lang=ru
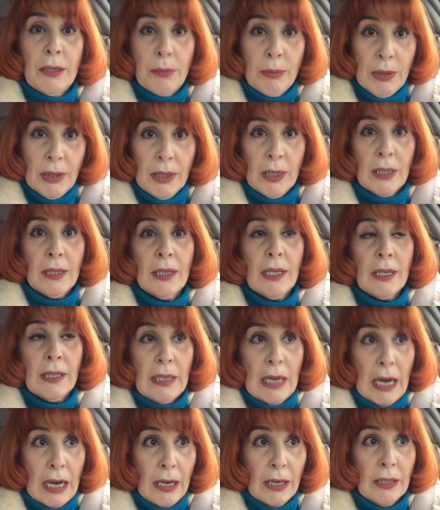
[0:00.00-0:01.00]
именно
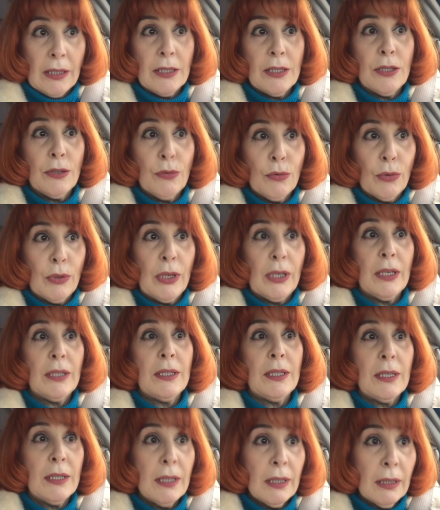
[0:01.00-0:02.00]
такая категория
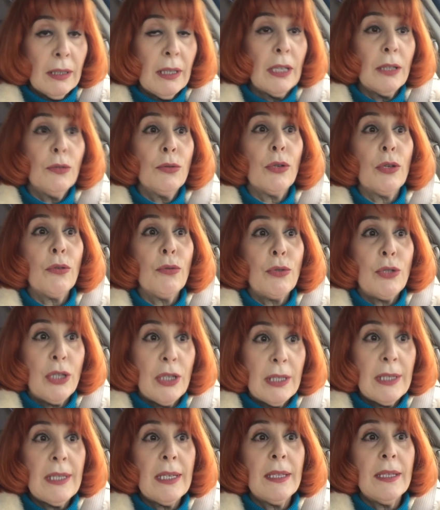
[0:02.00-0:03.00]
деток, которые
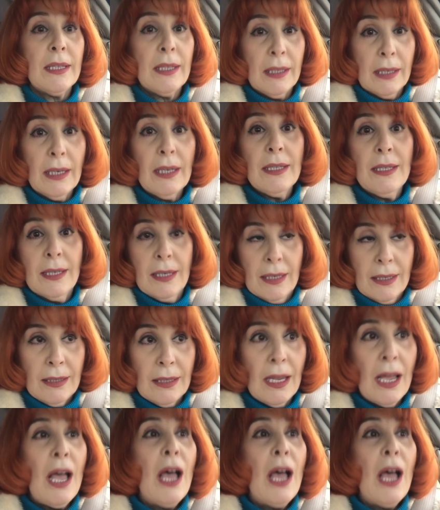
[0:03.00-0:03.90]
учиться не хотят.